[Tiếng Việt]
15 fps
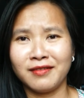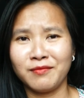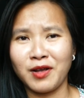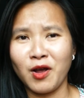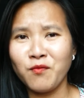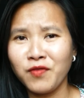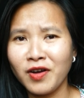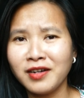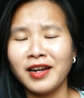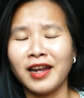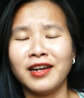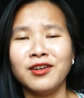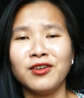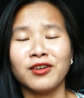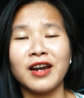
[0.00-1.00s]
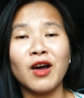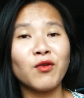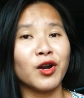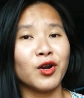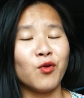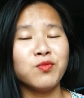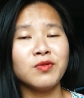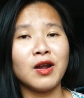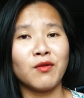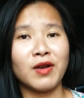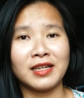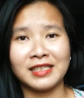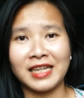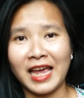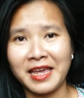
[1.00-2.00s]
không phân định được đâu là đúng đâu
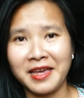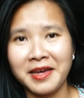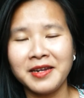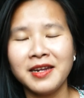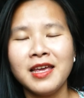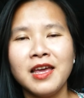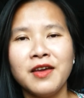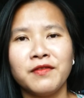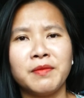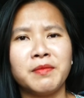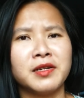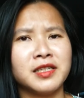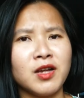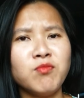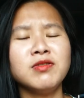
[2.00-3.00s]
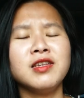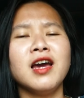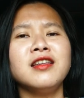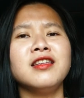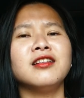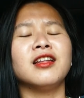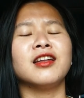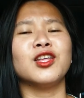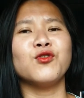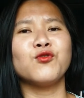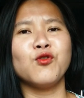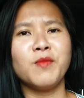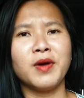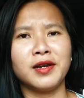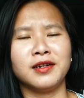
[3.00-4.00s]
là sai hết và mình sống chết với tình yêu
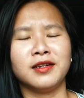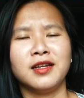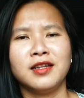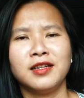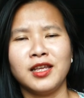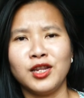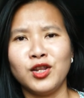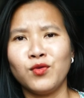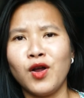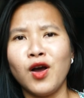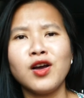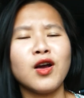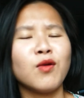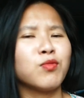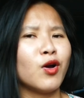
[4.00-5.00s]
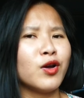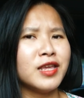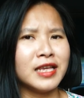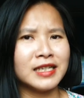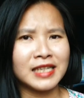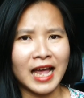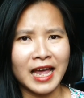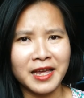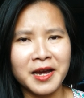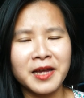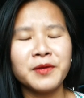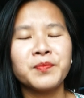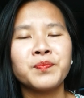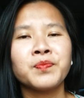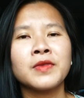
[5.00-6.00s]
của mình thì điều đó không có gì sai
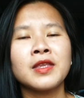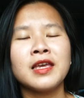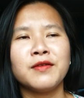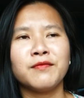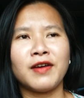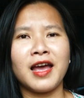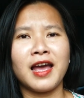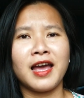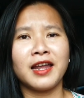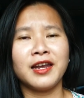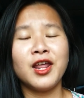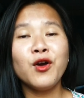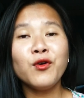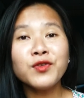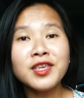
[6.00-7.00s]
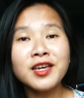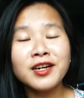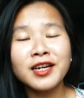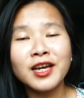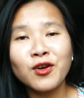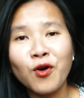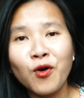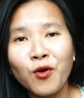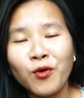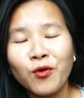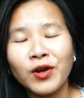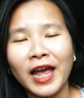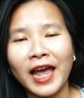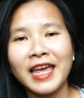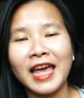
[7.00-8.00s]
hết và nếu như cái
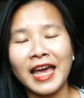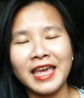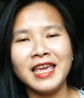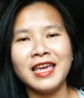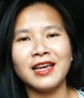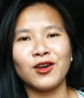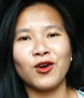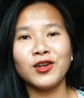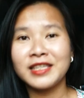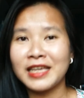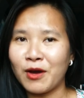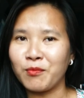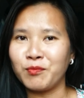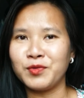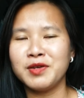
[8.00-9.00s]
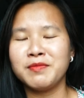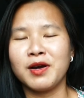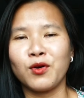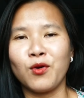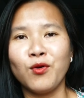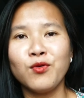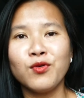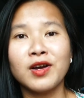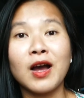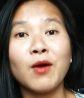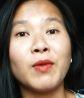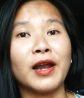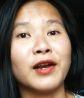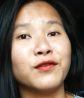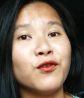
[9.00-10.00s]
cô gái ấy có chồng nhưng mà cổ
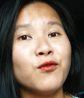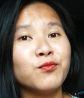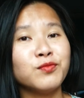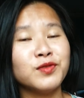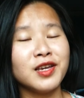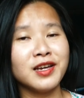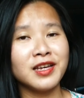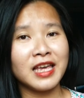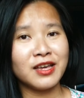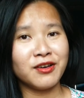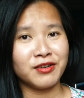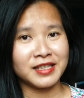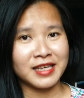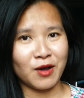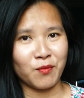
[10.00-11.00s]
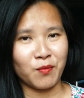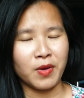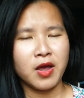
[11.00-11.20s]
không hạnh phúc với cái người chồng